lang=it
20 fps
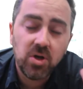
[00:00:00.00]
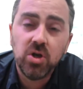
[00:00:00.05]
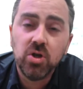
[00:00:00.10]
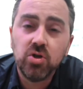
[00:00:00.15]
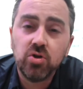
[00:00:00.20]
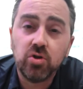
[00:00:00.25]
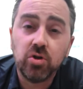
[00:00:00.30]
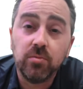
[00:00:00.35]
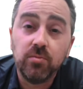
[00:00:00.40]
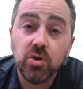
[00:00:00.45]

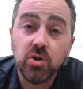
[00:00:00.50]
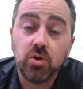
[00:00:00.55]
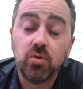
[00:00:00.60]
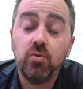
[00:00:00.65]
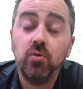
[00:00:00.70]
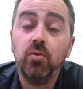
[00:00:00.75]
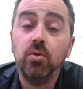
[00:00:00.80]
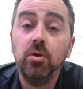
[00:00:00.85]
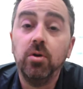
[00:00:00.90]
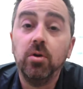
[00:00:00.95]
sto
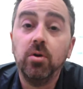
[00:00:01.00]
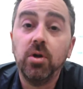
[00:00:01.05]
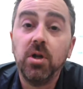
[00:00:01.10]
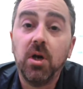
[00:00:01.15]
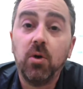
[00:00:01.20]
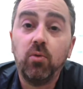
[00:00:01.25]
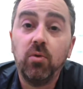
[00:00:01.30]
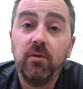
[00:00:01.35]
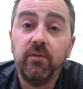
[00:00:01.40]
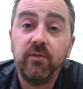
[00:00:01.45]
miscuglio di
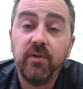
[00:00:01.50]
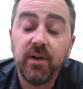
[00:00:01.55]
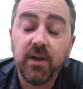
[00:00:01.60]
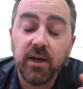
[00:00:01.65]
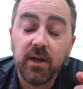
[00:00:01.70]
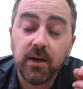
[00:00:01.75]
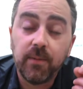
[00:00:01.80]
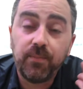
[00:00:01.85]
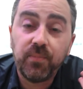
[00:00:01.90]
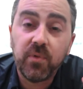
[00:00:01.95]
acqua e
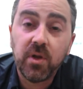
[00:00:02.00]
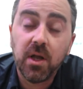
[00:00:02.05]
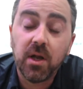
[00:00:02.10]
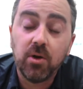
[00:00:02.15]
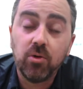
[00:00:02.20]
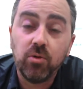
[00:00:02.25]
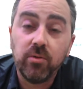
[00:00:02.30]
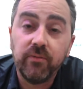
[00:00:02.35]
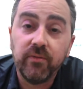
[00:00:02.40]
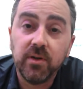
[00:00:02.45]
farina e
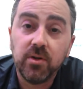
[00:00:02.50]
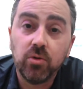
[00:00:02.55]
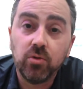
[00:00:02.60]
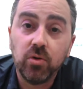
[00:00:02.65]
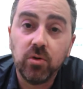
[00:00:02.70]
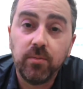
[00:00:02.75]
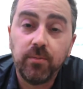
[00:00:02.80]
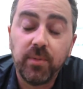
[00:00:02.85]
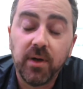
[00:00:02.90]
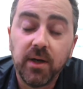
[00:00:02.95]
hanno inventato
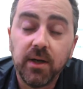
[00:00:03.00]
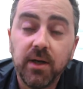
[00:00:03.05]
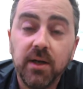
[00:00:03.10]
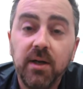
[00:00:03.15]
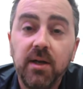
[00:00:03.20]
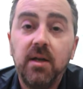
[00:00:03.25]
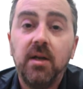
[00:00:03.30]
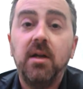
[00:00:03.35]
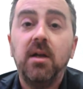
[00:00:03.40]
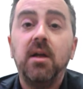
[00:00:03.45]
il pane.
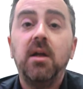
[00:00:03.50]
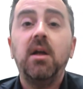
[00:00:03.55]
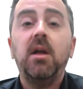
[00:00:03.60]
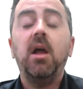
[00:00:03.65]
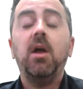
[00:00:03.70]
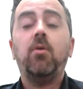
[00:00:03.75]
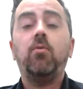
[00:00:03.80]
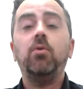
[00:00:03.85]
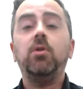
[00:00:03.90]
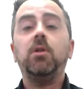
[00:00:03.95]

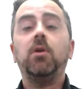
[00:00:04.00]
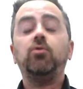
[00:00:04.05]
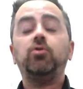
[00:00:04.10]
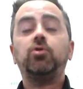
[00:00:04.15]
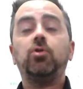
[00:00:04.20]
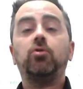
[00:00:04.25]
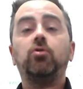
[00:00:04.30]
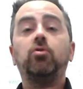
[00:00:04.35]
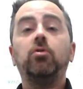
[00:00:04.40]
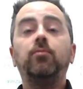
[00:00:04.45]
E quindi a un certo